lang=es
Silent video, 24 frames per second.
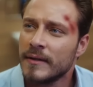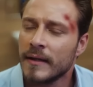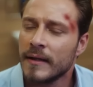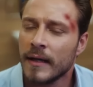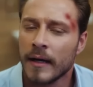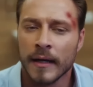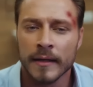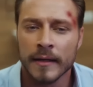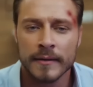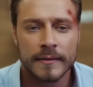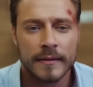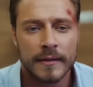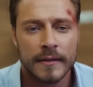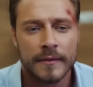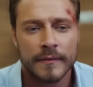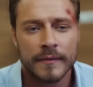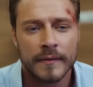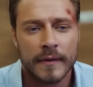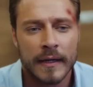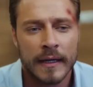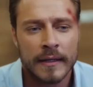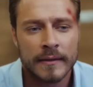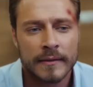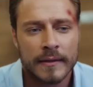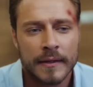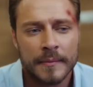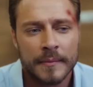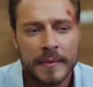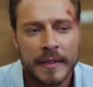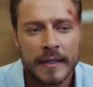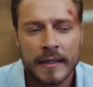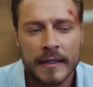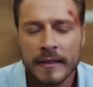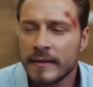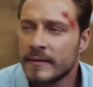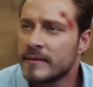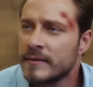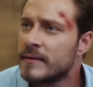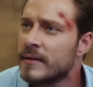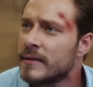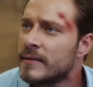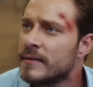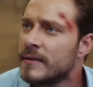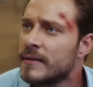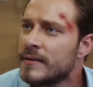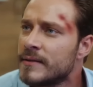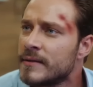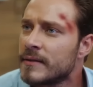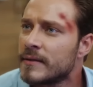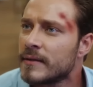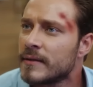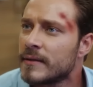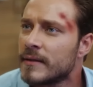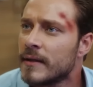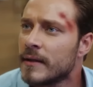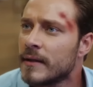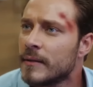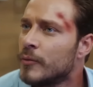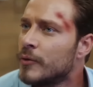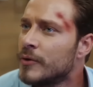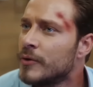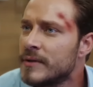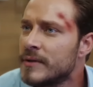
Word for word: y más allá, mientras luchan por conciliar sus